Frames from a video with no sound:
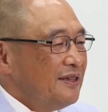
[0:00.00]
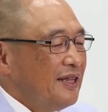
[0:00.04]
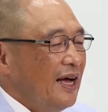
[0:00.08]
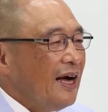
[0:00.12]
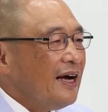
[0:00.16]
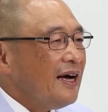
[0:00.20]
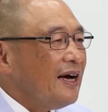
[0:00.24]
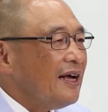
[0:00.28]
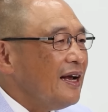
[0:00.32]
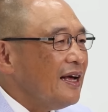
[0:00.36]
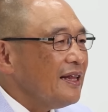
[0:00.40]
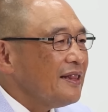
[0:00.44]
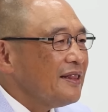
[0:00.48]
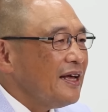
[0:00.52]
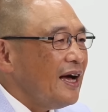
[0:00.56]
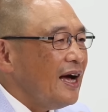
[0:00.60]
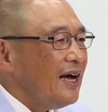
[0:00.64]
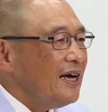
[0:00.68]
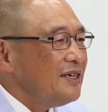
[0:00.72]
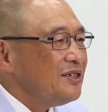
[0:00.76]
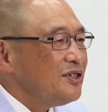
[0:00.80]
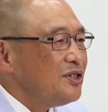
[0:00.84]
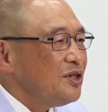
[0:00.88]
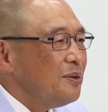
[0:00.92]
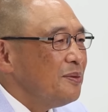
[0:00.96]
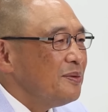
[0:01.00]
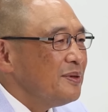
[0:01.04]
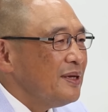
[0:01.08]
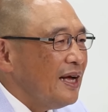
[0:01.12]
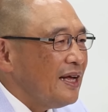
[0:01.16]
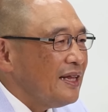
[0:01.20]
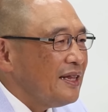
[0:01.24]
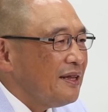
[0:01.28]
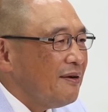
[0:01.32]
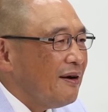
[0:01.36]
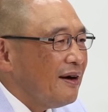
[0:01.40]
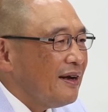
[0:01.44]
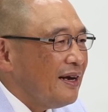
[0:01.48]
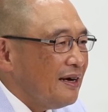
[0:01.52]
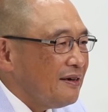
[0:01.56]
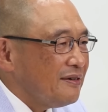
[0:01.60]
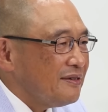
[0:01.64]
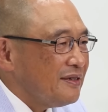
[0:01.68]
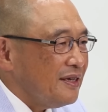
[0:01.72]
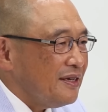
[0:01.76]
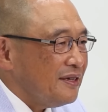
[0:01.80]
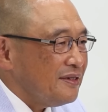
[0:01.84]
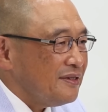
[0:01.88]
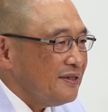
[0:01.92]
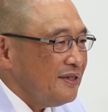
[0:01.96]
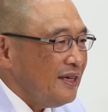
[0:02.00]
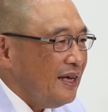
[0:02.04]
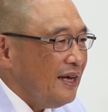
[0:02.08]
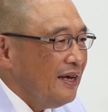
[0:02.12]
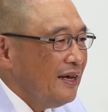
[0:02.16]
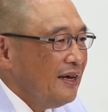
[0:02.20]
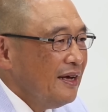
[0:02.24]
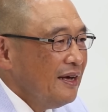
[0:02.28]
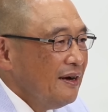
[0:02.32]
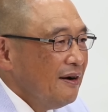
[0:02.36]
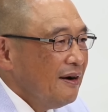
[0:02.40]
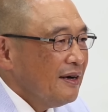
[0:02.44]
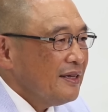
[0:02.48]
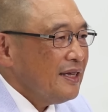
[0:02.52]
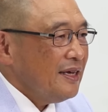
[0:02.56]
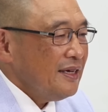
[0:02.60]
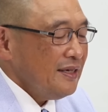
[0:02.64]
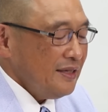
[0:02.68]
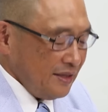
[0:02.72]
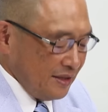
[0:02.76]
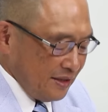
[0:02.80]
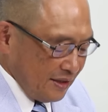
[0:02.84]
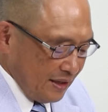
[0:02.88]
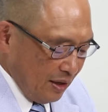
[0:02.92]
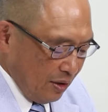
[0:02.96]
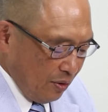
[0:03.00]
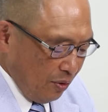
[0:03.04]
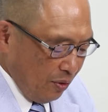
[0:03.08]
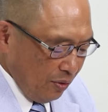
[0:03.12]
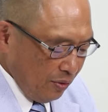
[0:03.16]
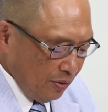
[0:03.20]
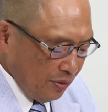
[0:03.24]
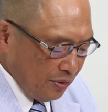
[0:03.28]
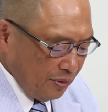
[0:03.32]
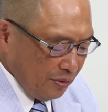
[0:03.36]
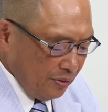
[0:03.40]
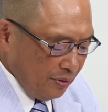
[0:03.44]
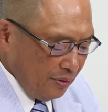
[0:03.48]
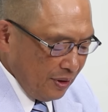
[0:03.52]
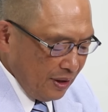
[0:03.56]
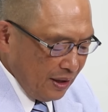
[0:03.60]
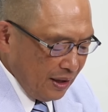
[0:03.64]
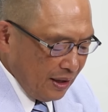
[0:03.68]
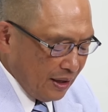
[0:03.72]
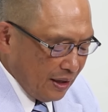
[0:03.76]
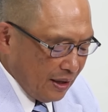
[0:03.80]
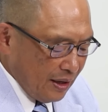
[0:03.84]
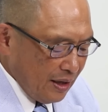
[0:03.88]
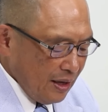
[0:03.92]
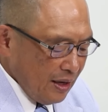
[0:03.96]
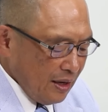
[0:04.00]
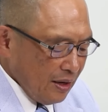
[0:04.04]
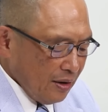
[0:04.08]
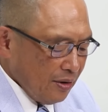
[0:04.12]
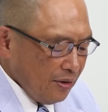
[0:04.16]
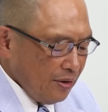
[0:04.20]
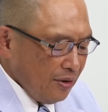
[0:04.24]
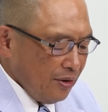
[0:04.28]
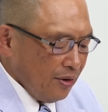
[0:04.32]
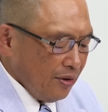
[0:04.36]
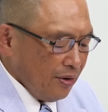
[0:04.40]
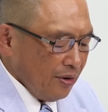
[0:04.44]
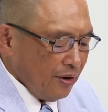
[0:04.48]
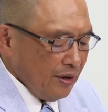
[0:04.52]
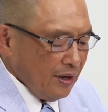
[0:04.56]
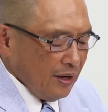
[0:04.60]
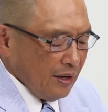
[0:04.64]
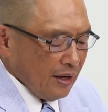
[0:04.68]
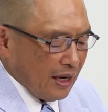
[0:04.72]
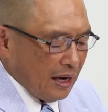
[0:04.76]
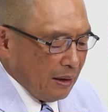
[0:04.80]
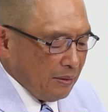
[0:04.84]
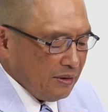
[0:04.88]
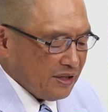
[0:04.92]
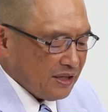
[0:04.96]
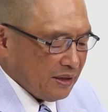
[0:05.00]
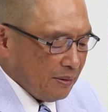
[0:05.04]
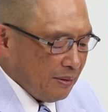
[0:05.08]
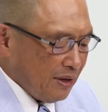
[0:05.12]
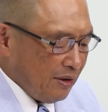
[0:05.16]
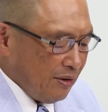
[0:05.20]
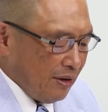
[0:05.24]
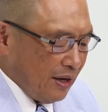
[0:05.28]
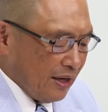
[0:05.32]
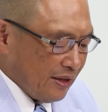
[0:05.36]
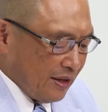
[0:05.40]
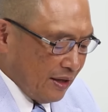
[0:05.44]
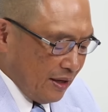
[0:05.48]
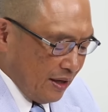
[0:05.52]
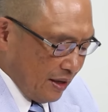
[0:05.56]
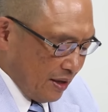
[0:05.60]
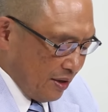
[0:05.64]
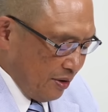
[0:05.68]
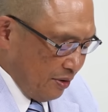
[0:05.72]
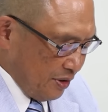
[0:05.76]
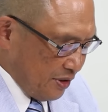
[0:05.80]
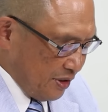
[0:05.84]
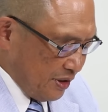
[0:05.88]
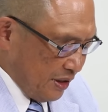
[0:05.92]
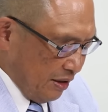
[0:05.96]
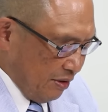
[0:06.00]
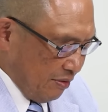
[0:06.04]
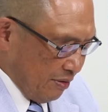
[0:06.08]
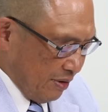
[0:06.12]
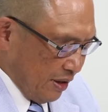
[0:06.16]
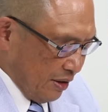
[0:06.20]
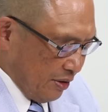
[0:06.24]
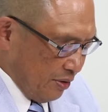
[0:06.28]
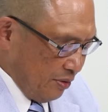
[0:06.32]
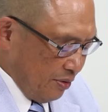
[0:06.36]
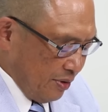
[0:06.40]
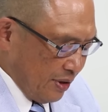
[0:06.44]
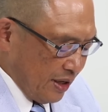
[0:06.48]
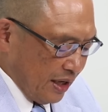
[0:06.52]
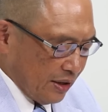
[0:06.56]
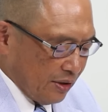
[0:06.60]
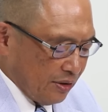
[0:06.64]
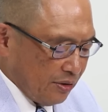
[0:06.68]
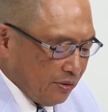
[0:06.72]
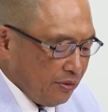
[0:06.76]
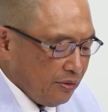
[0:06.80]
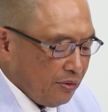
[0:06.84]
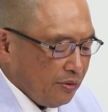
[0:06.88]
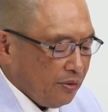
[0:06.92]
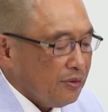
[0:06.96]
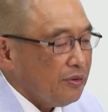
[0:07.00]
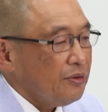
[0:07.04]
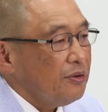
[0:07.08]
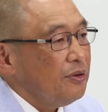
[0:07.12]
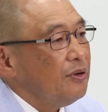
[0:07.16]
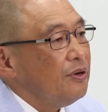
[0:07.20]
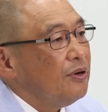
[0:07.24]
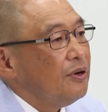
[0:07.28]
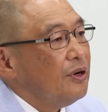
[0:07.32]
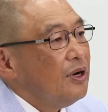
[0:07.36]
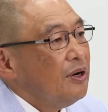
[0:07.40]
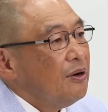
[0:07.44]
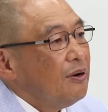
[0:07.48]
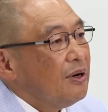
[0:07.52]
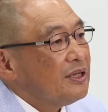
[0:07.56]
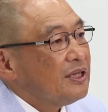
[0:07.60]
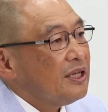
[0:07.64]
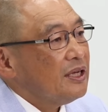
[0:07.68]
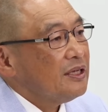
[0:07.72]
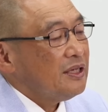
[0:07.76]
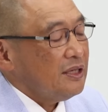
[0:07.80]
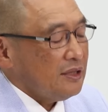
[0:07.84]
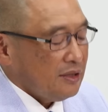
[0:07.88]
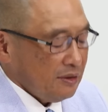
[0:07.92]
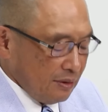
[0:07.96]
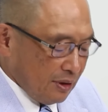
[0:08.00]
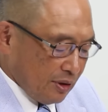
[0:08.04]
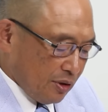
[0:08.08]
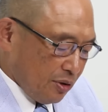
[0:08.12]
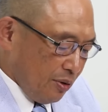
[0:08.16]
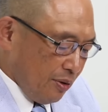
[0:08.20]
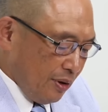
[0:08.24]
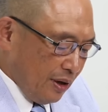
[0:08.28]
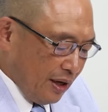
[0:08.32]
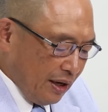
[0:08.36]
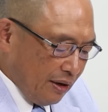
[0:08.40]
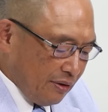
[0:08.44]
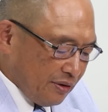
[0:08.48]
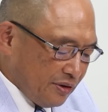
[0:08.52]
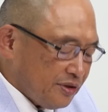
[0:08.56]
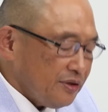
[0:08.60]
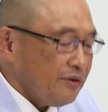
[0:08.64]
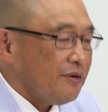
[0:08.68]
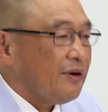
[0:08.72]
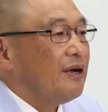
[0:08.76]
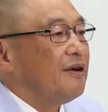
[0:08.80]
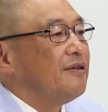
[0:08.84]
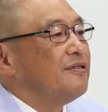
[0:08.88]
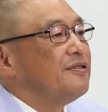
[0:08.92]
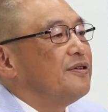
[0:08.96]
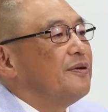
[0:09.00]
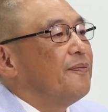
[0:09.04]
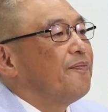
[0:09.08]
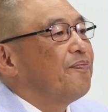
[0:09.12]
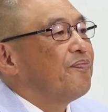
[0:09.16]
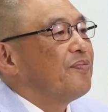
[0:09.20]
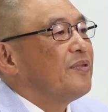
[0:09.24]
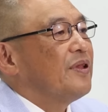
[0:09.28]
だから大丈夫だではなくてですね私たちが本当にこの神様の働きをしているのかどうかということを私たちは問われる必要があるんです。